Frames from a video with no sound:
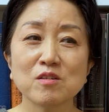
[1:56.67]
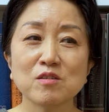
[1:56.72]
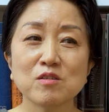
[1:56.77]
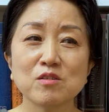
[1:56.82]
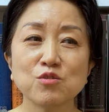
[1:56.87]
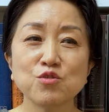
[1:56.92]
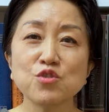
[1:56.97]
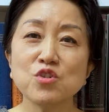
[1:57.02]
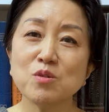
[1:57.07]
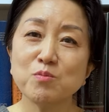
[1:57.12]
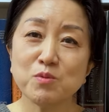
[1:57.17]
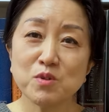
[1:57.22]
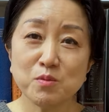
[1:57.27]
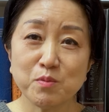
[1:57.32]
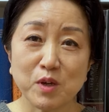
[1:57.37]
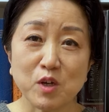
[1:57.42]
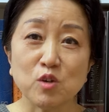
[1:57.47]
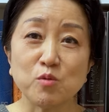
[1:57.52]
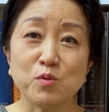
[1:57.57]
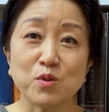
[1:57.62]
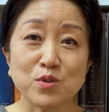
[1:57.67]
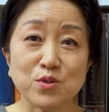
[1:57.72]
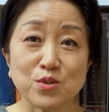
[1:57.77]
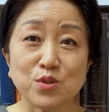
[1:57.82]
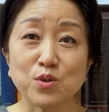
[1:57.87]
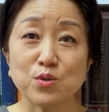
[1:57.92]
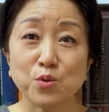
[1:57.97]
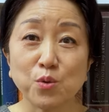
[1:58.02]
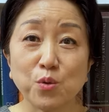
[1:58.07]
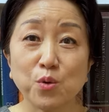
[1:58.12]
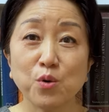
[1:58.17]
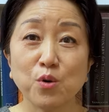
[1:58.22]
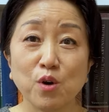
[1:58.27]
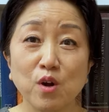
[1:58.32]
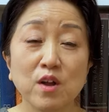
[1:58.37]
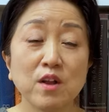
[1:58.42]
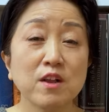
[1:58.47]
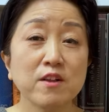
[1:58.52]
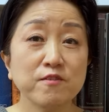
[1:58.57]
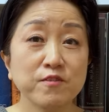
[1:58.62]
수업을 배우면서도
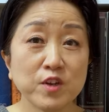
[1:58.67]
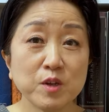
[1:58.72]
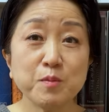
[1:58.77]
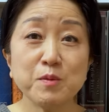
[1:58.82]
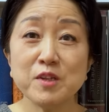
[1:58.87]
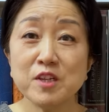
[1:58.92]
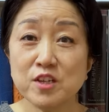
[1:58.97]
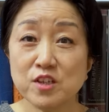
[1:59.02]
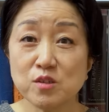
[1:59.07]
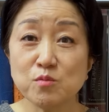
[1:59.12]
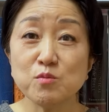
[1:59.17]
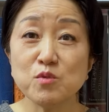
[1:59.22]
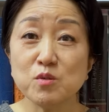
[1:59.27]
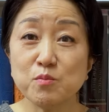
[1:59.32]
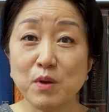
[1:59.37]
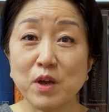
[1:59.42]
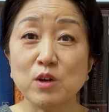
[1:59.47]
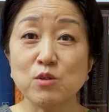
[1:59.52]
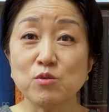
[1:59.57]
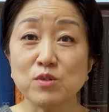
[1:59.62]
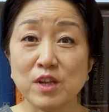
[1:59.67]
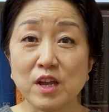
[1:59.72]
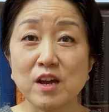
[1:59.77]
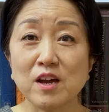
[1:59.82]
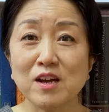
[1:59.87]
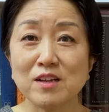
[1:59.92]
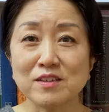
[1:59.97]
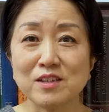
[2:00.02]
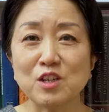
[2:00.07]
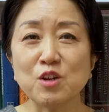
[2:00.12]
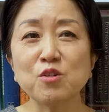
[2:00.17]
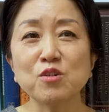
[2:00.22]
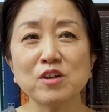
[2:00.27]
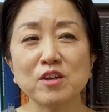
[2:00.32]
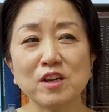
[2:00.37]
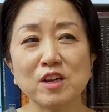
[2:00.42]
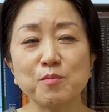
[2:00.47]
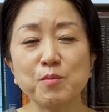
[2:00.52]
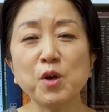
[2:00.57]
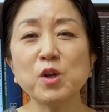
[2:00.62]
페미니즘을 배우냐,
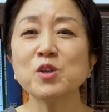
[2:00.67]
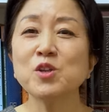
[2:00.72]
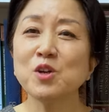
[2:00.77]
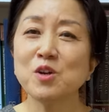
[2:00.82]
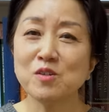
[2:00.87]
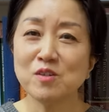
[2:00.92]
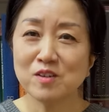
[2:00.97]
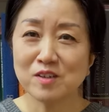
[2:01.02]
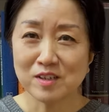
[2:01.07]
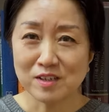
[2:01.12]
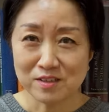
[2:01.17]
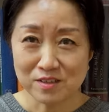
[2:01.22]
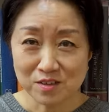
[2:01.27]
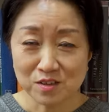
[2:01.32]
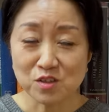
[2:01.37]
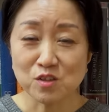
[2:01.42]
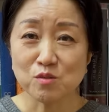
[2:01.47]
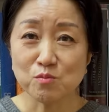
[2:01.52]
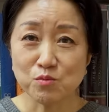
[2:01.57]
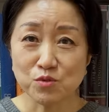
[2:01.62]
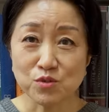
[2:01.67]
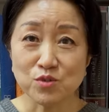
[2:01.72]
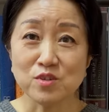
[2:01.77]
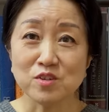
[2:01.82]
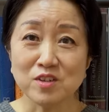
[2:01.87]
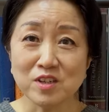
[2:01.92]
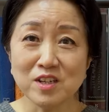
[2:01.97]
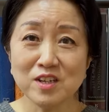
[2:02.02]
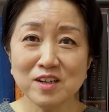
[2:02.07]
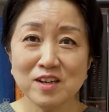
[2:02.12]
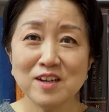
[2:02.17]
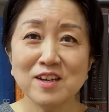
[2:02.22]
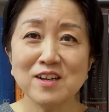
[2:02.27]
이렇게 편견을 가지시는 분들이